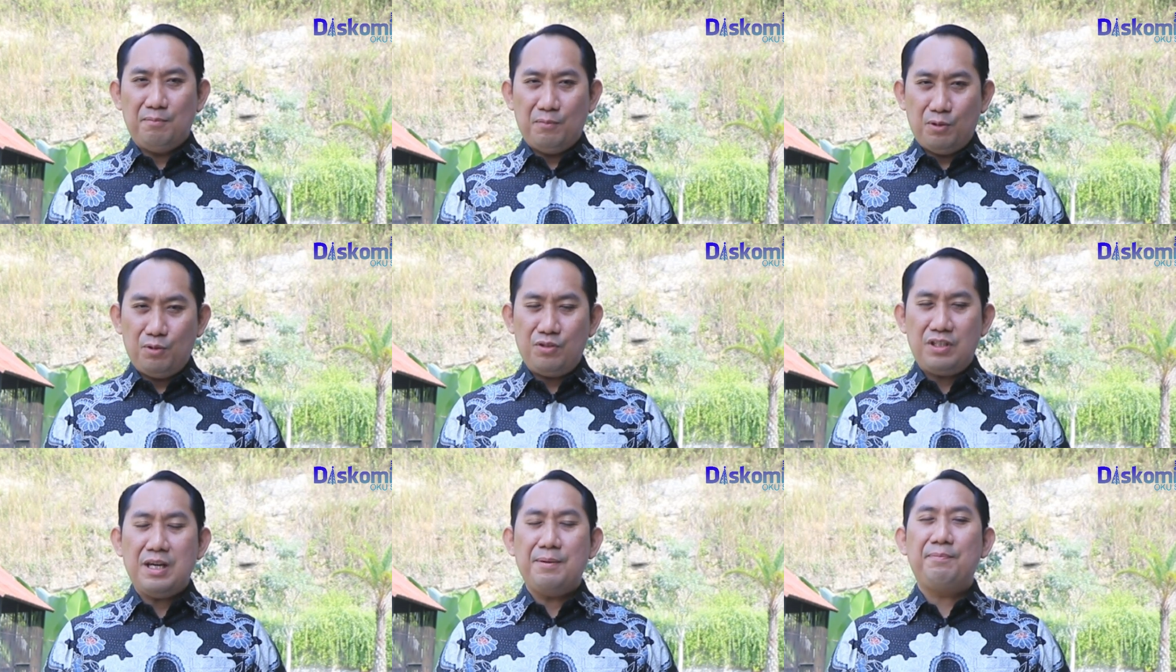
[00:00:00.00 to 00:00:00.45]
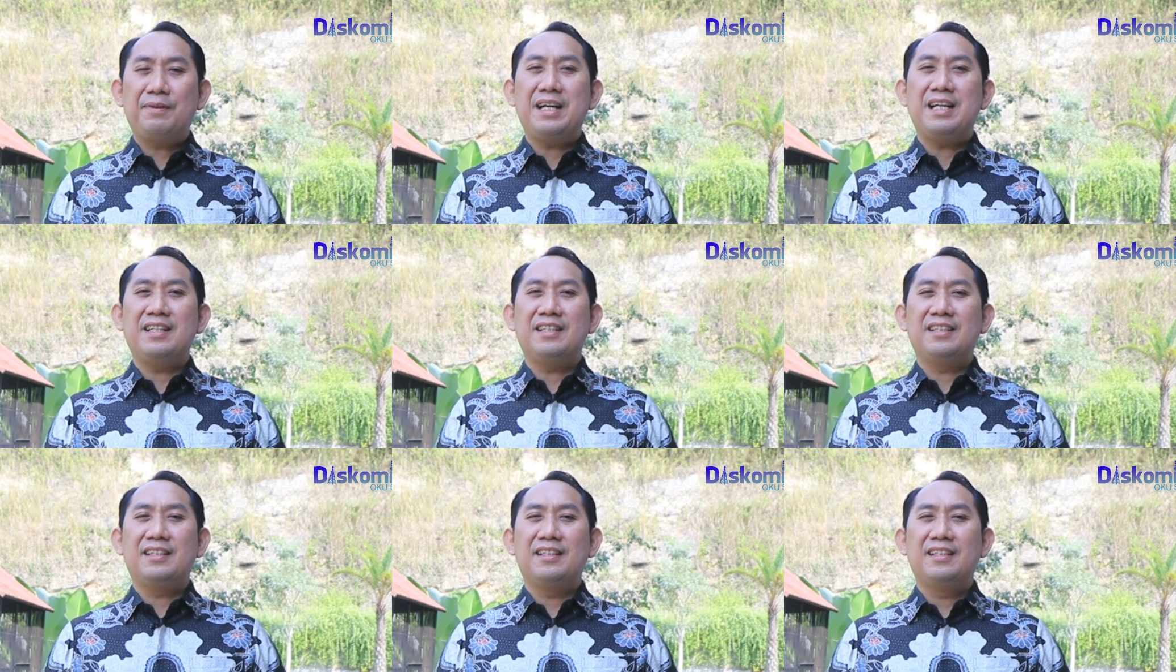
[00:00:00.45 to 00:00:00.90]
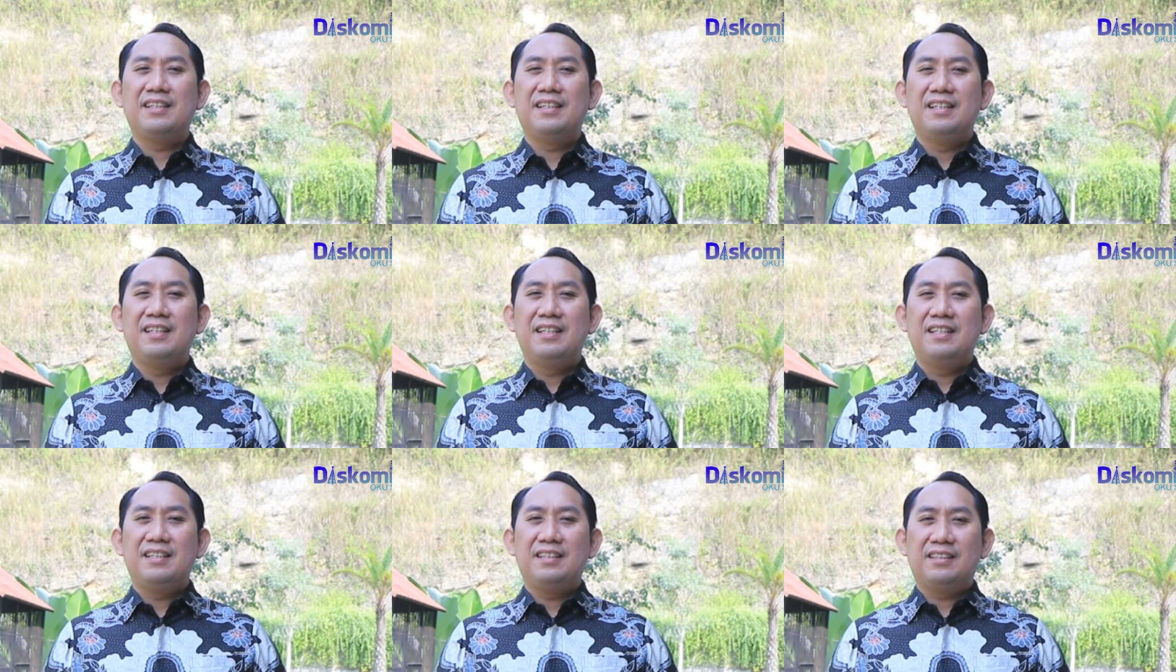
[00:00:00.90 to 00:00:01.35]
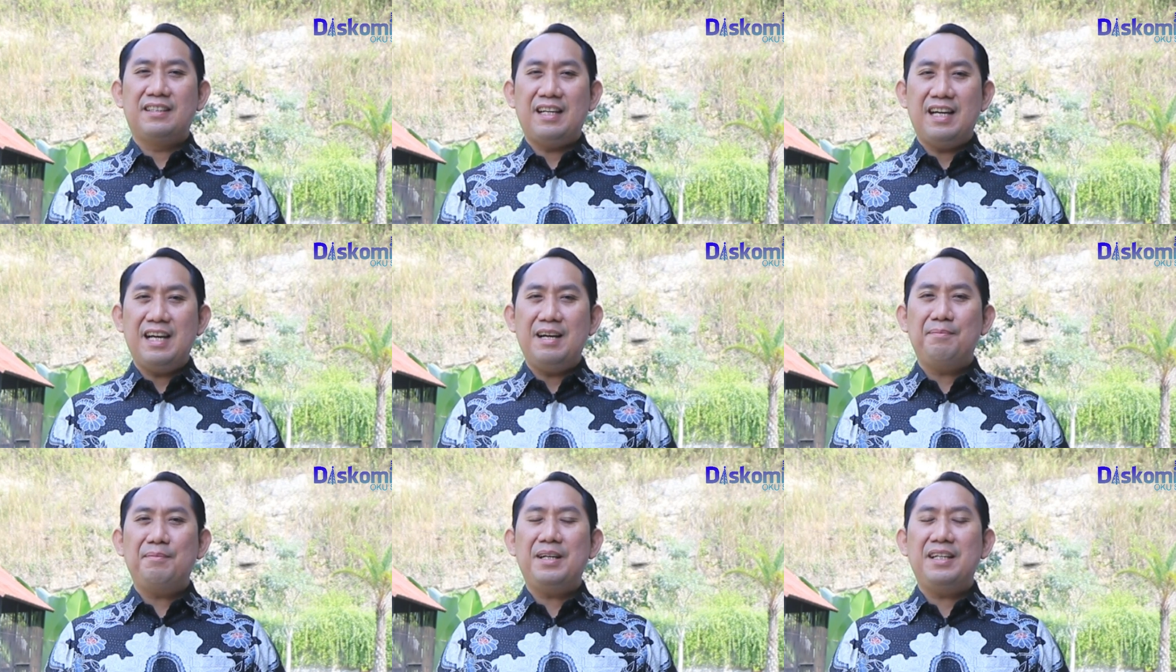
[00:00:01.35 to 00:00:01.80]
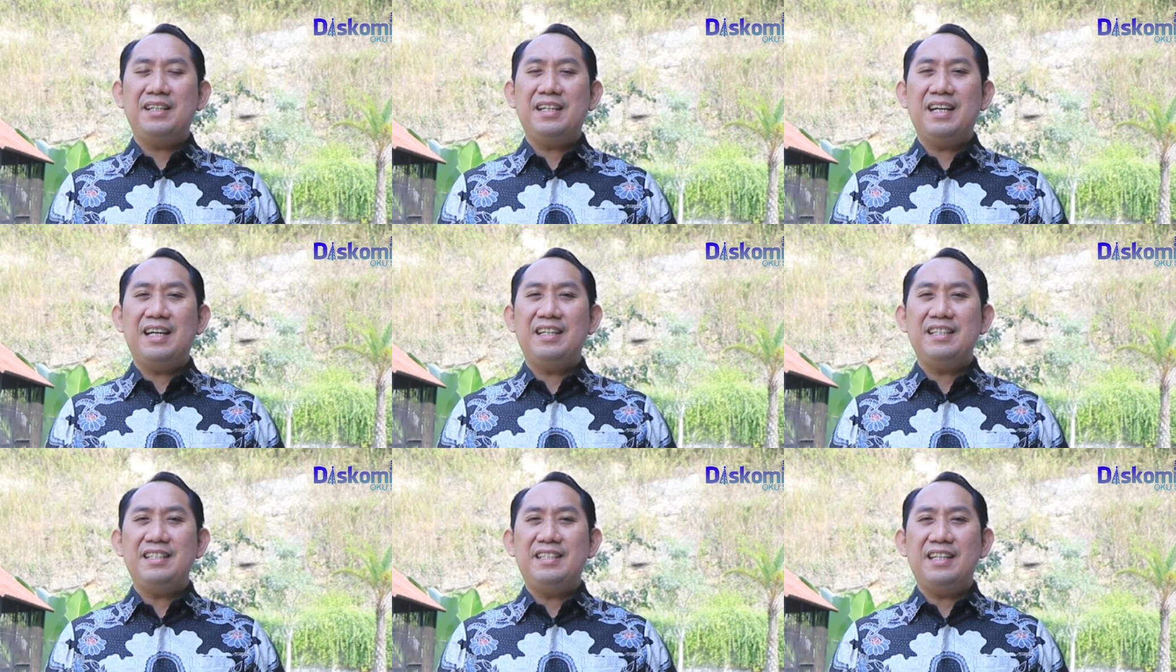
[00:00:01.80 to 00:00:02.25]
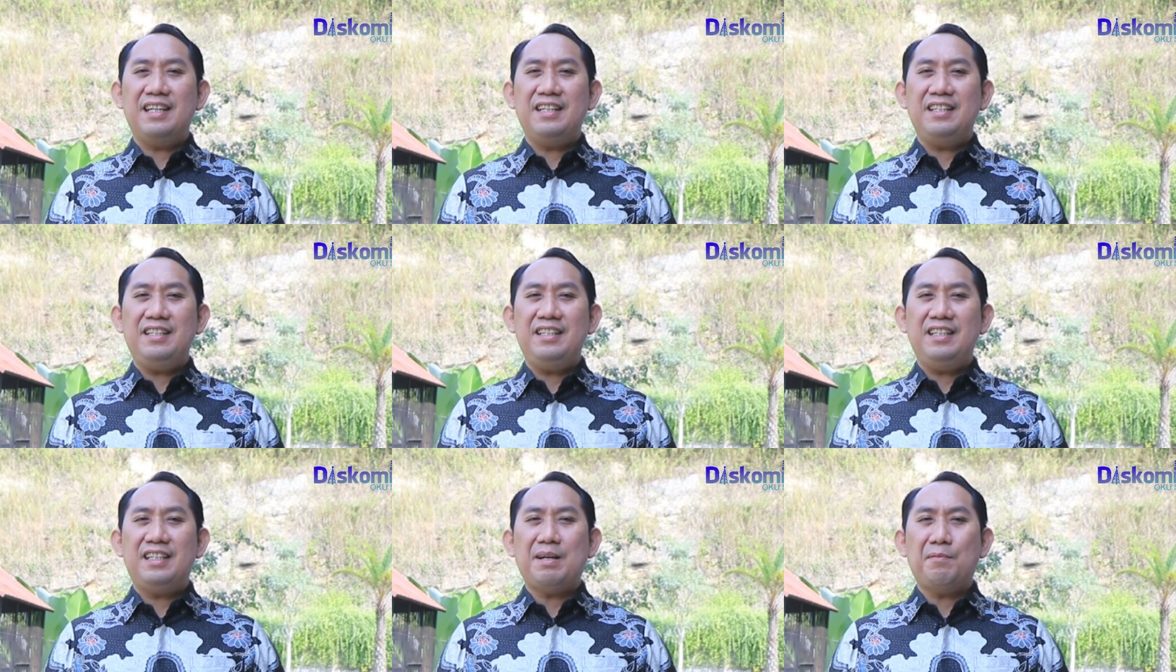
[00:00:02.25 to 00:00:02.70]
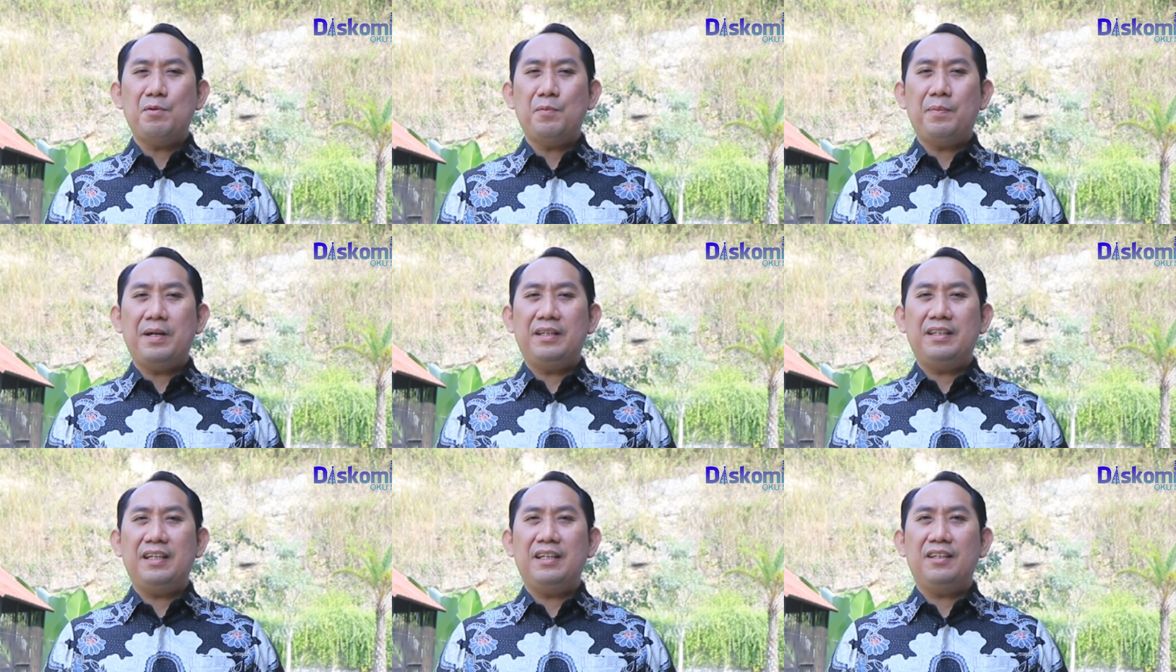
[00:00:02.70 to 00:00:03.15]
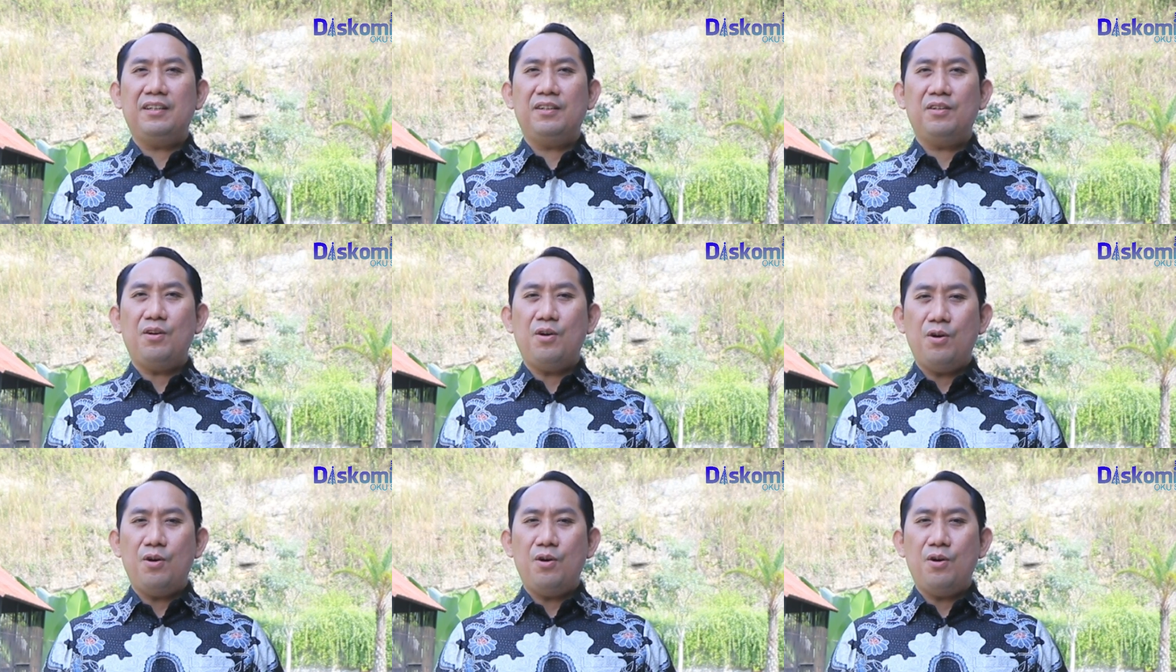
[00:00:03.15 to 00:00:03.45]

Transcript: mengucapkan selamat hari jadi Kabupaten